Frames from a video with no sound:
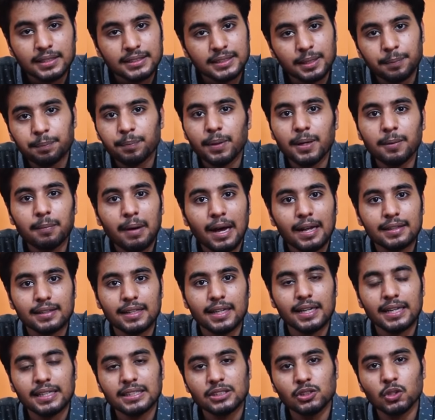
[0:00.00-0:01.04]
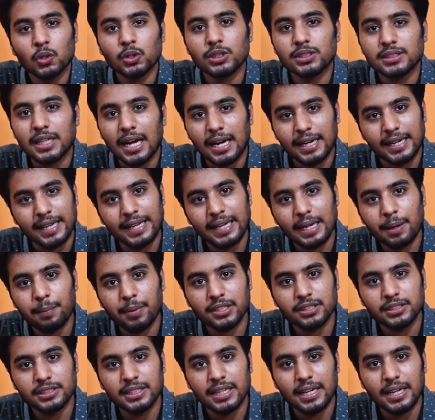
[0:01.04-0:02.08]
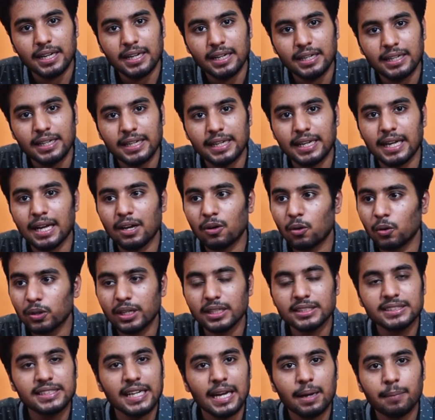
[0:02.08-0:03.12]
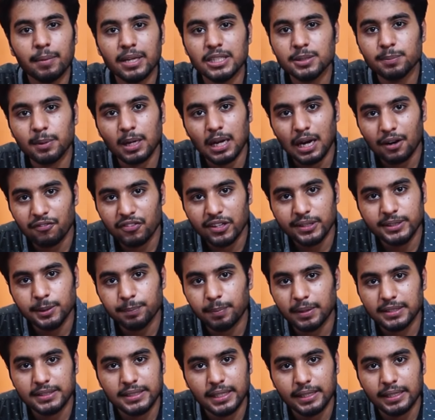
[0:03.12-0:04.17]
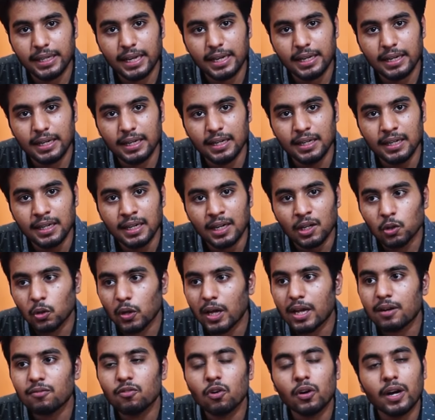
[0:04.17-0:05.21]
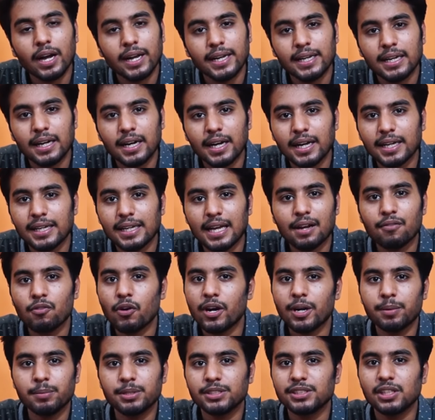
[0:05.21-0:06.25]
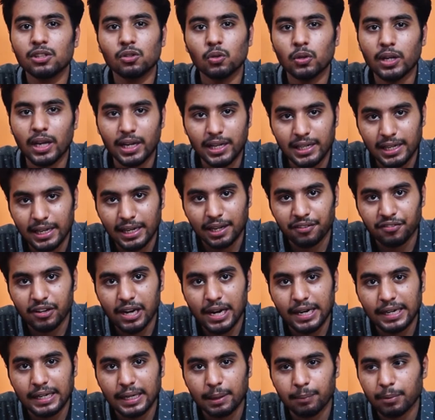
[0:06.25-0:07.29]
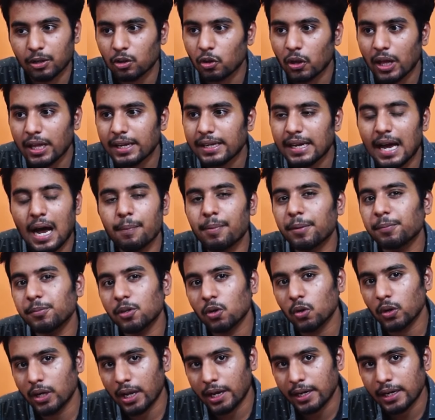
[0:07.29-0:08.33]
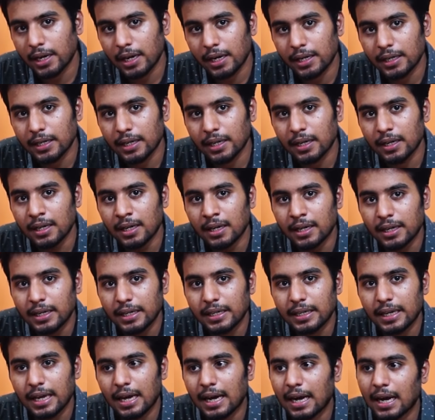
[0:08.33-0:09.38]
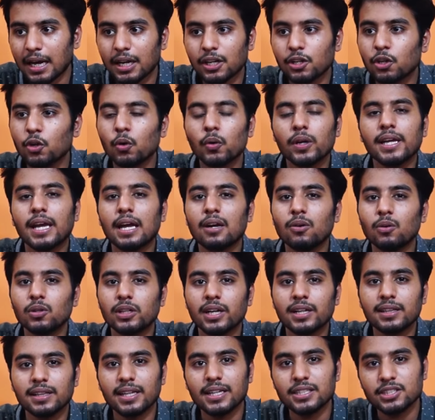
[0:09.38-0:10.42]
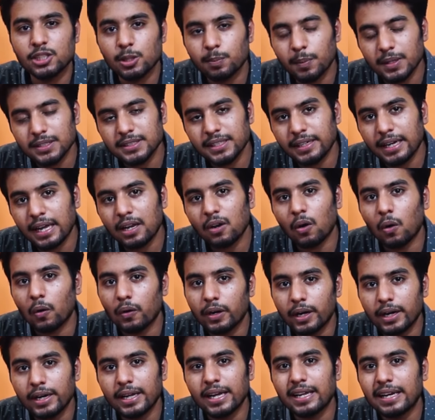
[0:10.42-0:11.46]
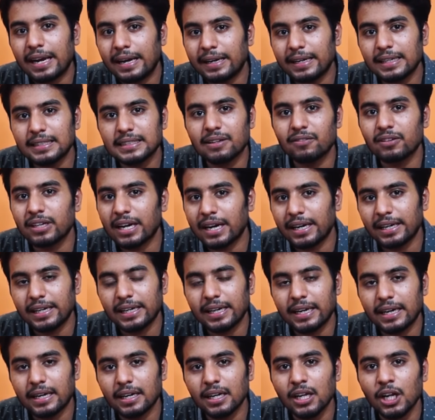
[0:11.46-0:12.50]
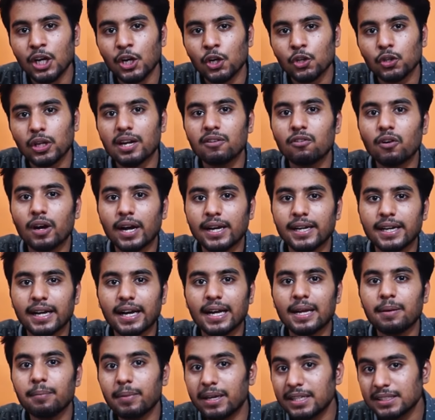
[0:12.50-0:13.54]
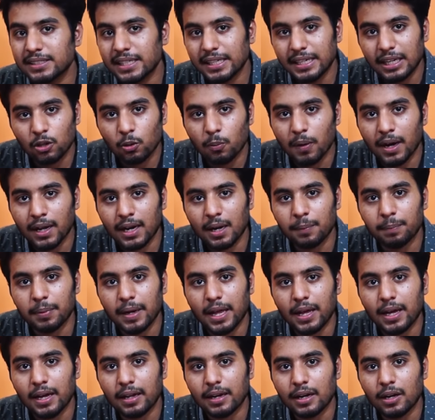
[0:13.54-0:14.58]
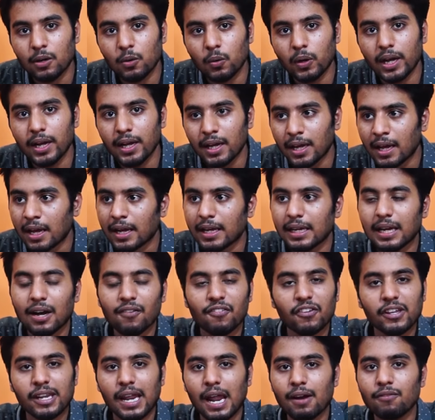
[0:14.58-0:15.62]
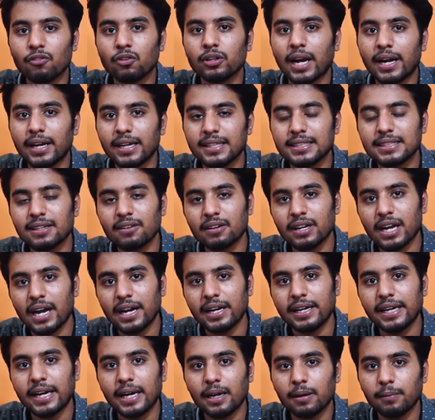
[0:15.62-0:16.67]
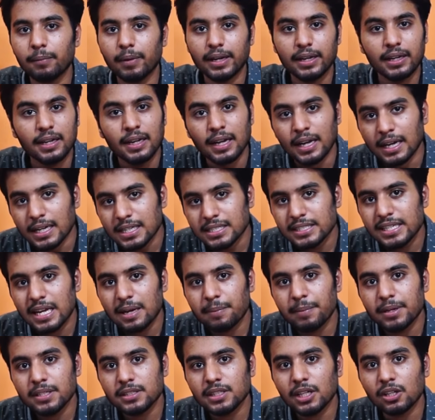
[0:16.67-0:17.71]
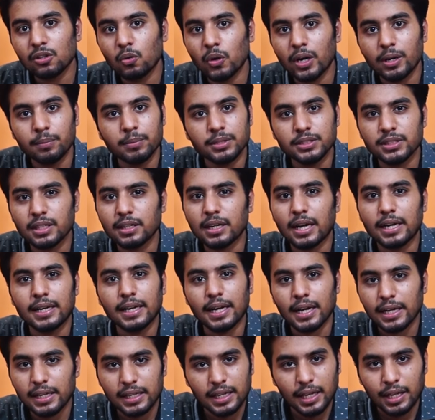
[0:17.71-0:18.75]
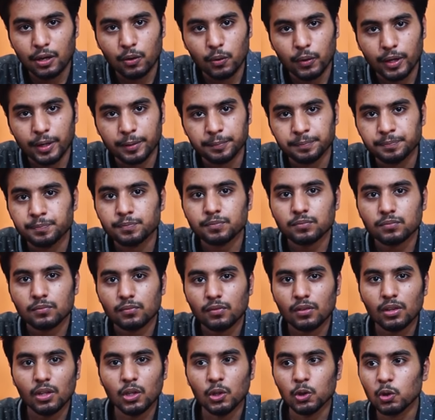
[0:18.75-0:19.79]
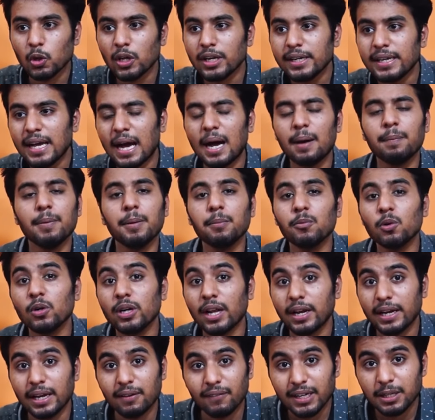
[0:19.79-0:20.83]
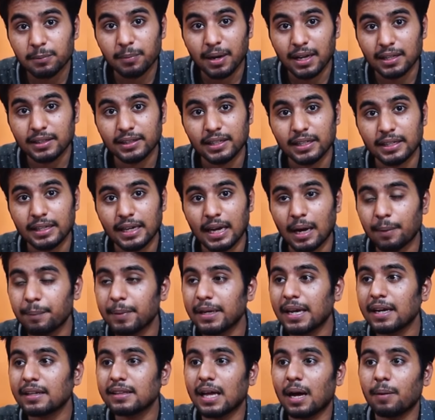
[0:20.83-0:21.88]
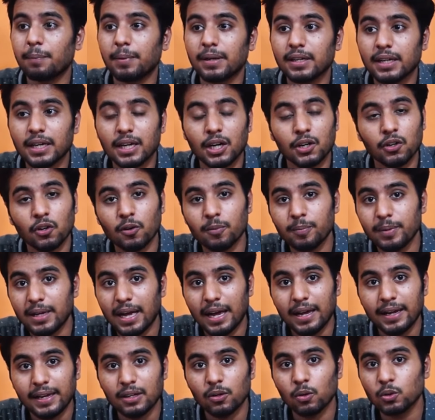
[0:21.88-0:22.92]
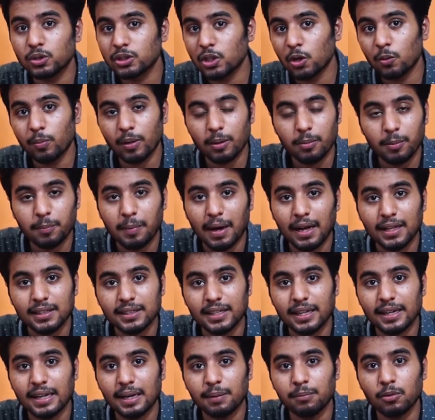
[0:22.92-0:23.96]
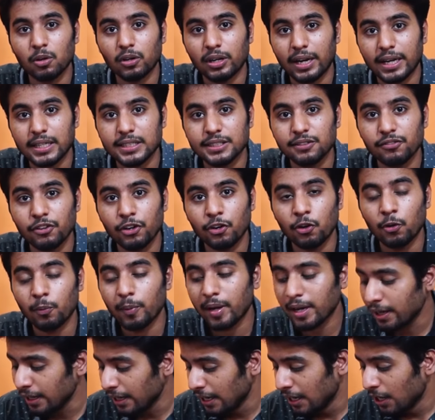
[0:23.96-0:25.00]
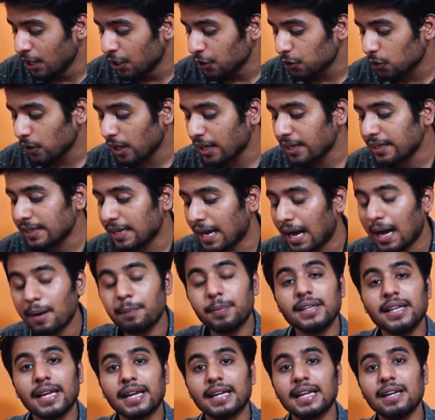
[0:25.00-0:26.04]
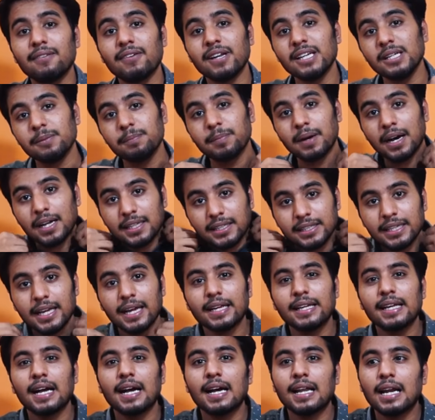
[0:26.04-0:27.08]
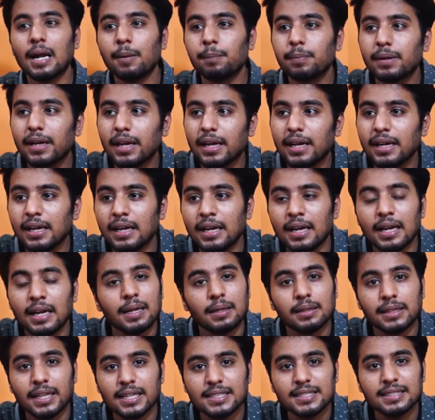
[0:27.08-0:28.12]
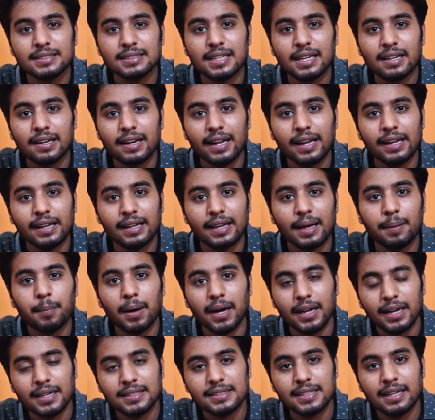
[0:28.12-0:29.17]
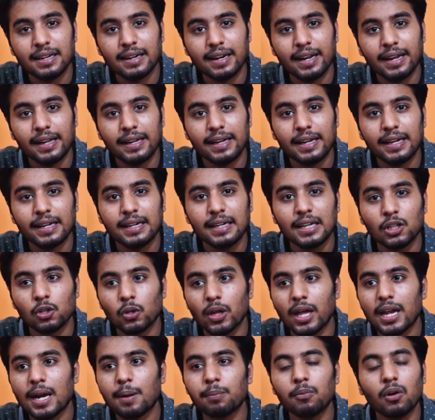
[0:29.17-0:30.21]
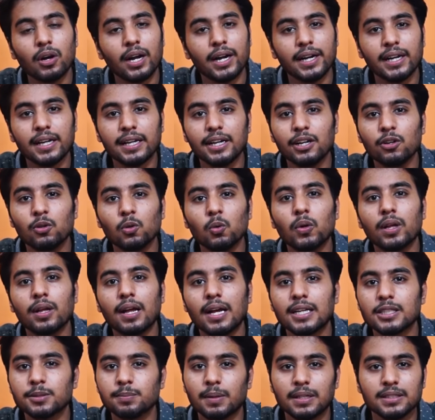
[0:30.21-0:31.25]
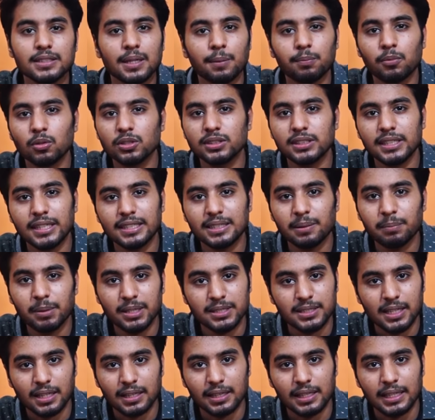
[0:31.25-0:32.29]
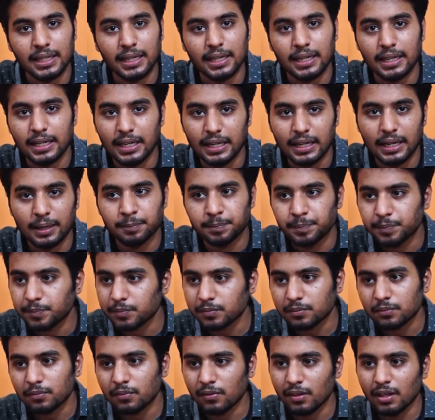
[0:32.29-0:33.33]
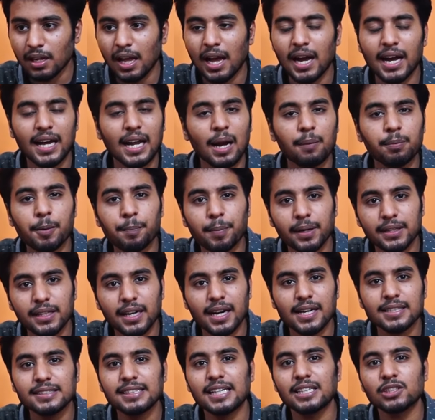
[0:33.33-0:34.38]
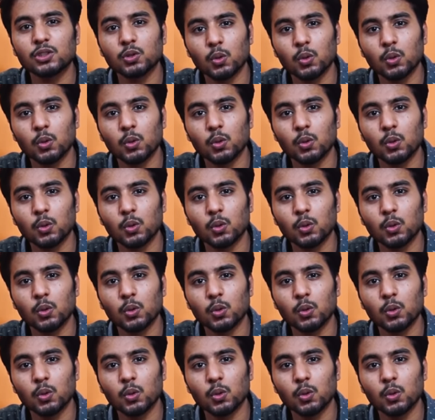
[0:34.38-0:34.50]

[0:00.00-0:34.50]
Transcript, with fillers: सिंपल बात है कि जो स्टार्टिंग के बच्चे हैं ठीक है उनकी जेई मेन्स में काफ़ी अच्छी परसेंटाइल है तो यार वो कहीं ना कहीं यार वो एडमिशन तो नहीं लेंगे वी में तो यार यहाँ पर अपने को डरना नहीं है ठीक है अगर क्योंकि यार उनके इतने अच्छे परसेंटाइल ऑलरेडी है नाइन्टी सेवन नाइन्टी एट तो यार वो कहीं ना कहीं मेन्स के लिए दोबारा अप्लाई कर रहे होंगे या फिर यार वो नाइन्टी सेवन नाइन्टी एट में ही जेई मेन्स के थ्रू एडमिशन कहीं ना कहीं ले रहे होंगे तो यार यहाँ पे हमको डरने वाली बात नहीं है अभी यार थापर के कट ऑफ भी आए हैं उसके ऊपर भी बात करेंगे हम लोग नेक्स्ट वीडियो में तो यार यहाँ पे देखने वाली बात यह है कि अगर आपके दस हज़ार रैंक है बारह हज़ार रैंक है तो यार आपको कैटेगरी टू के आसपास आपको सी e मिल सकती है ठीक है अगर आपकी पंद्रह हज़ार